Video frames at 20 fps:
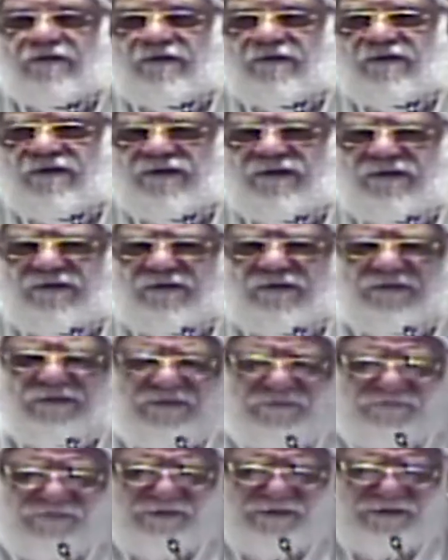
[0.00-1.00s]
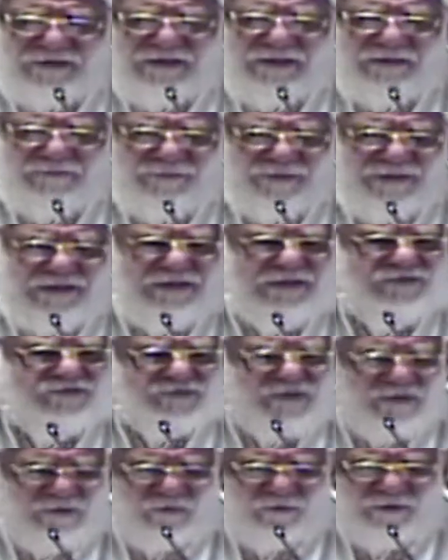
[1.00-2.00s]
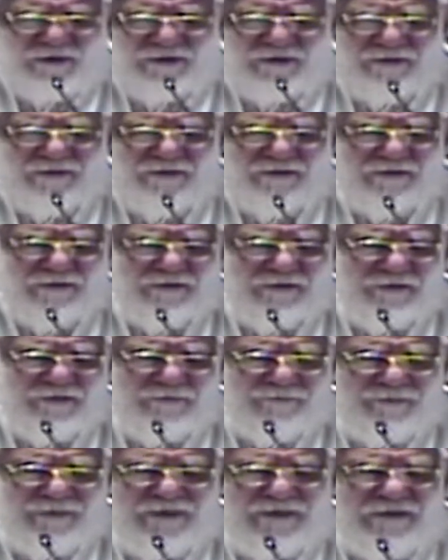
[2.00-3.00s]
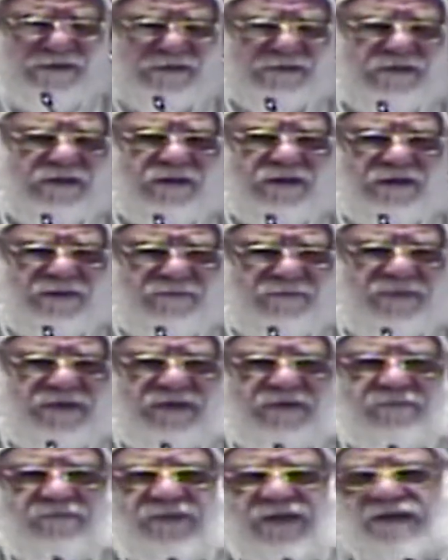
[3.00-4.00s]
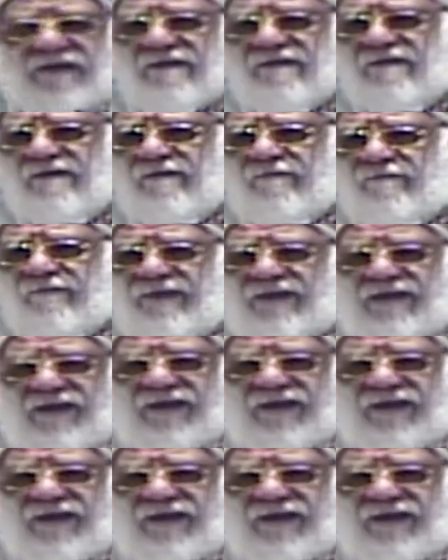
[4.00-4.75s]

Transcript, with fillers: لأن الطفل ده بلا شهوة بلا طلب للمجد بلا